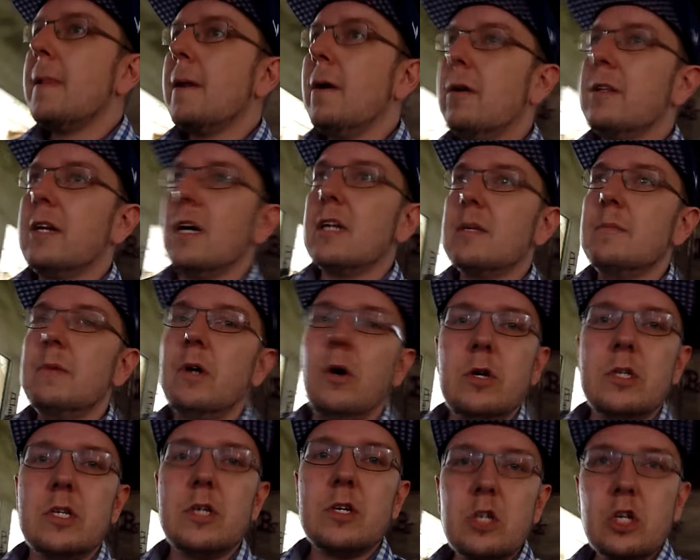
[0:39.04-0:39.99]
und dachte mir
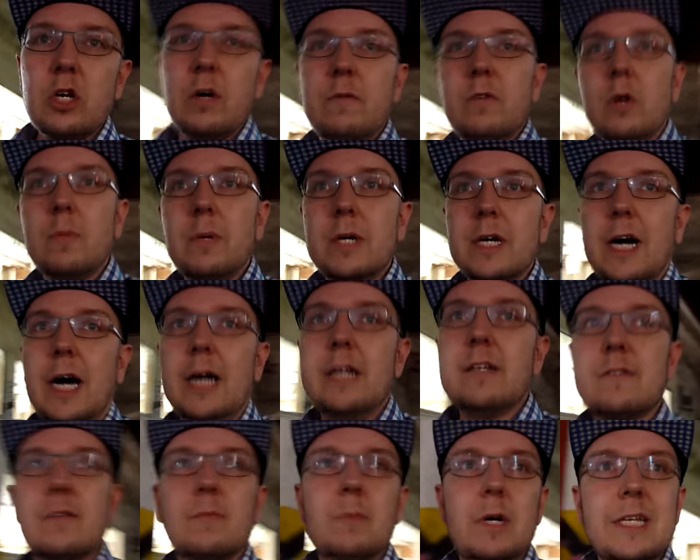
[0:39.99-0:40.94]
heute, schauen wir doch mal hier rein,
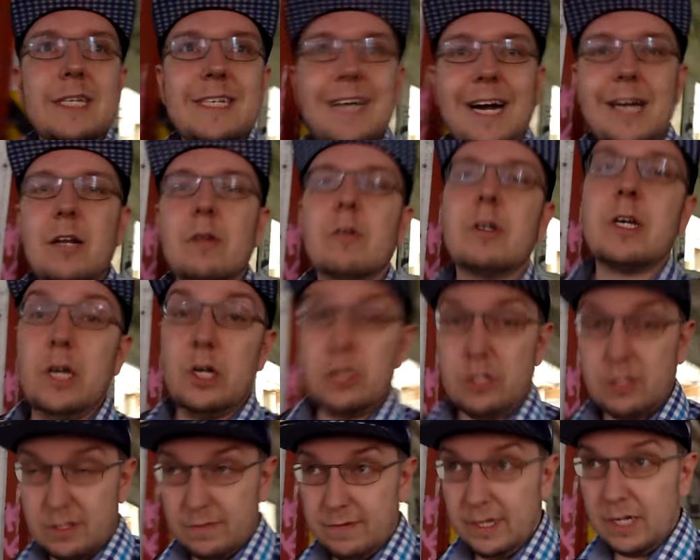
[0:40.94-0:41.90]
das ist mal eine geile
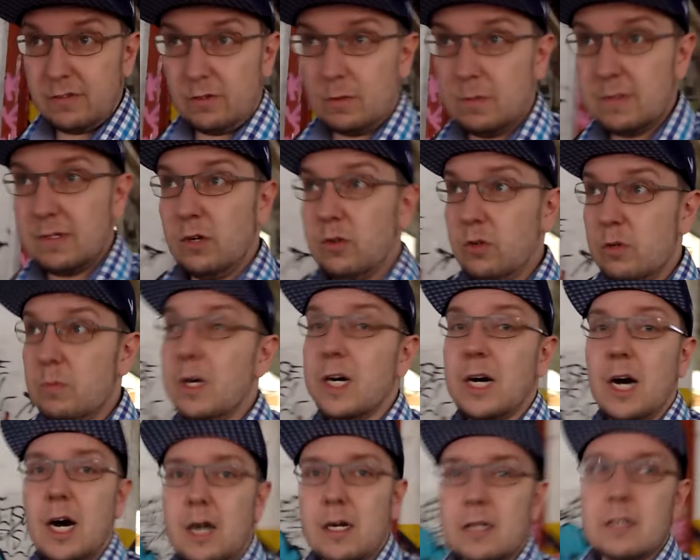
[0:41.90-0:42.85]
Location. Das wäre das übrigens auch
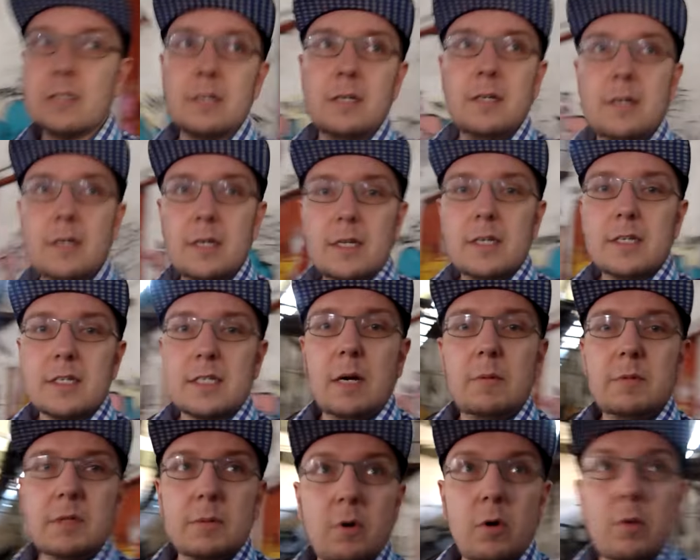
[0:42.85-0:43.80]
überragend. Ich
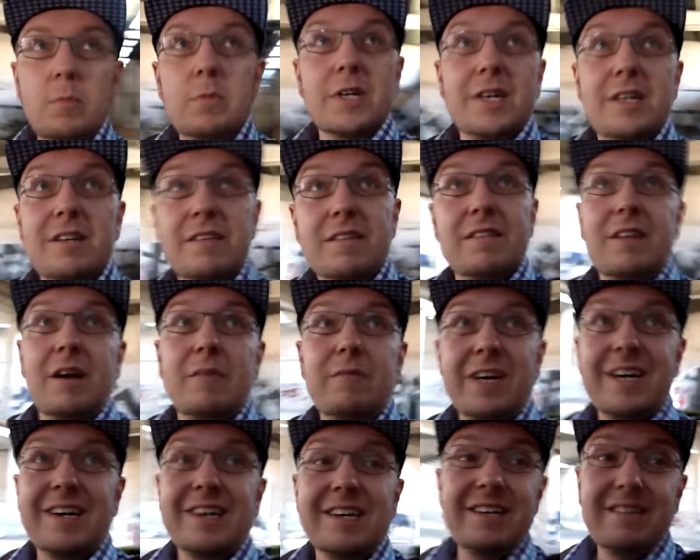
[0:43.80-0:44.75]
kann mich immer umdrehen, es sind
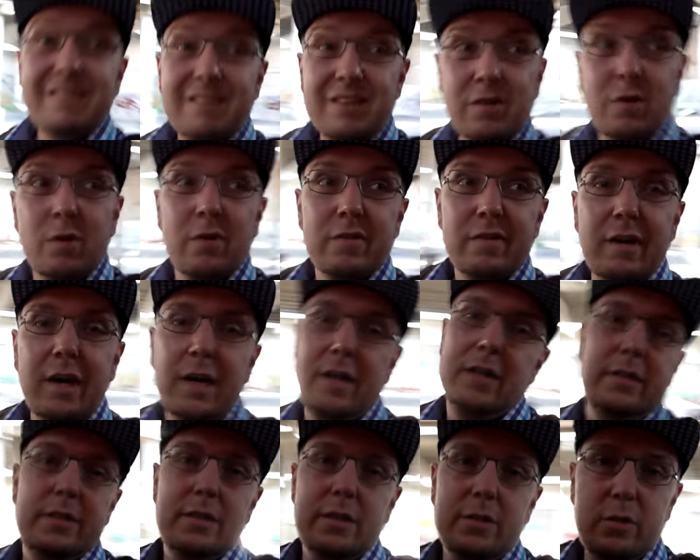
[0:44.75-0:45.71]
einfach riesengroße
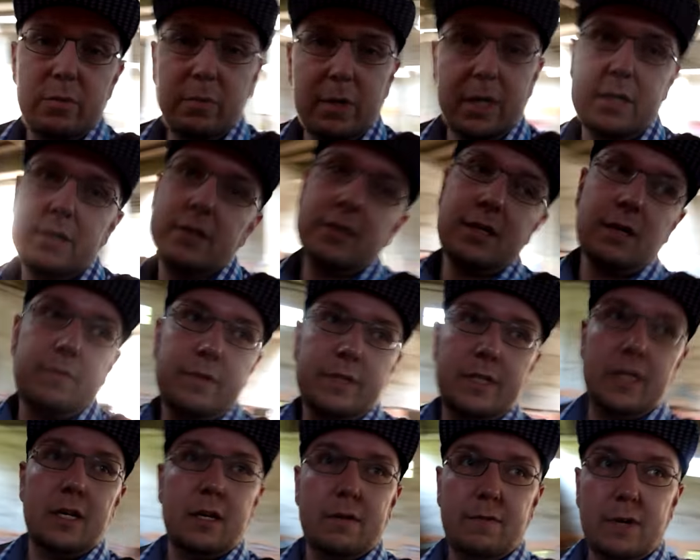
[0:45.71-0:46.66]
Hallen hier. Überall
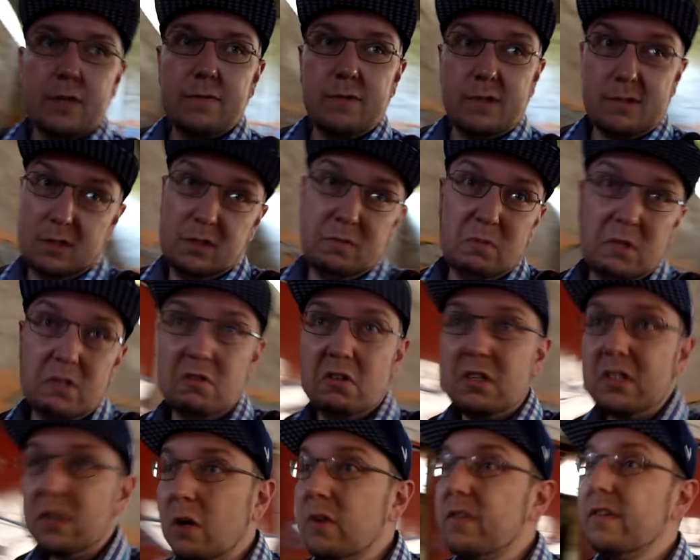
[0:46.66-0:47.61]
Graffiti an der Wand, was ich
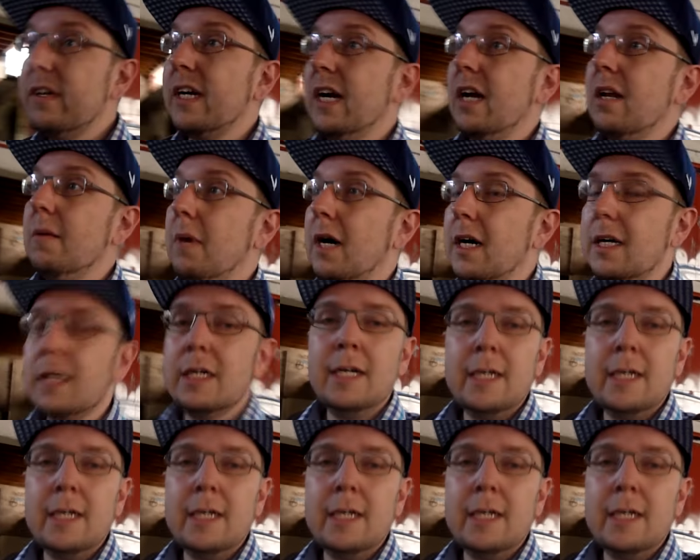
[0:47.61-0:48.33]
persönlich auch sehr gerne mag.